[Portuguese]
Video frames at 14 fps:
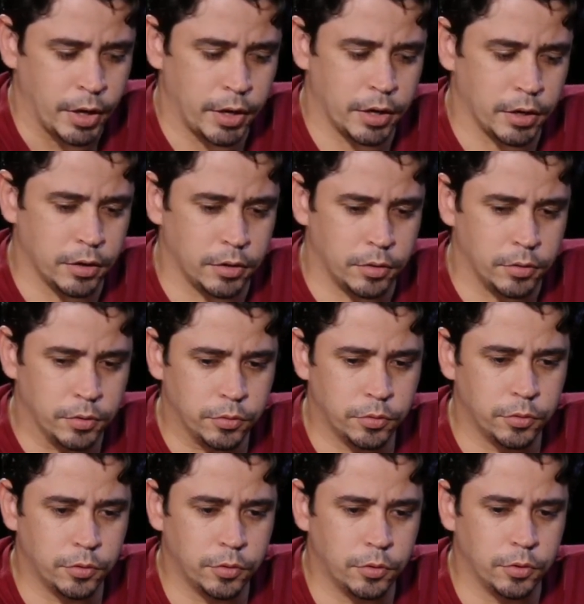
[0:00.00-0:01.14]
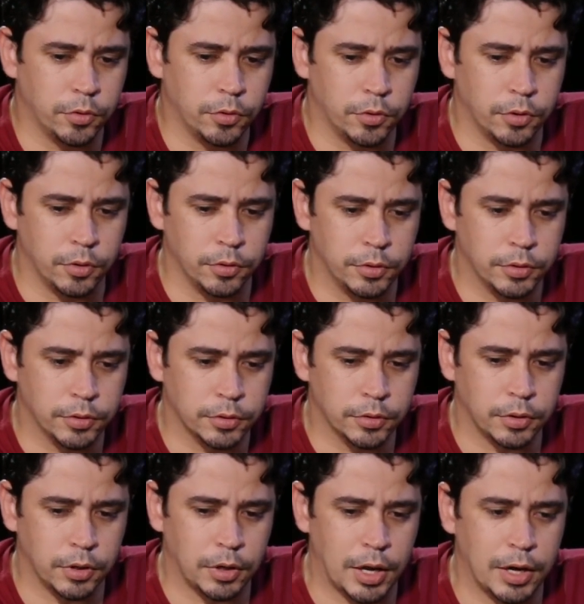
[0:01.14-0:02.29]
É, o...
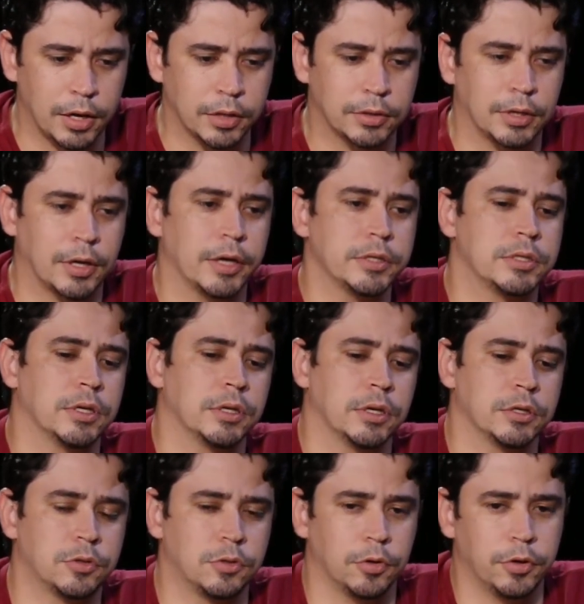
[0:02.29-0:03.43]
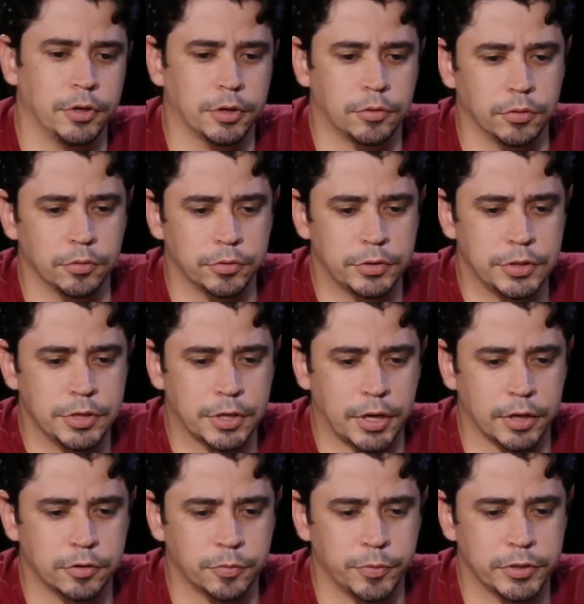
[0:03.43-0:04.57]
lá atrás, né, na história, quando os
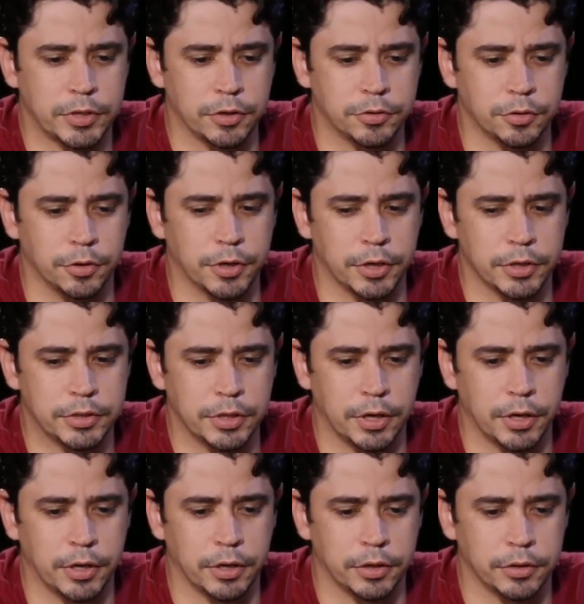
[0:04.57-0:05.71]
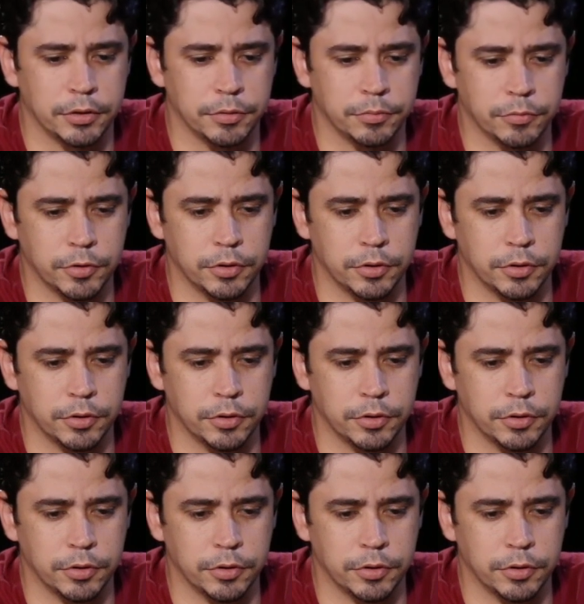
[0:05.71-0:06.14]
sindicatos começaram a se organizar e,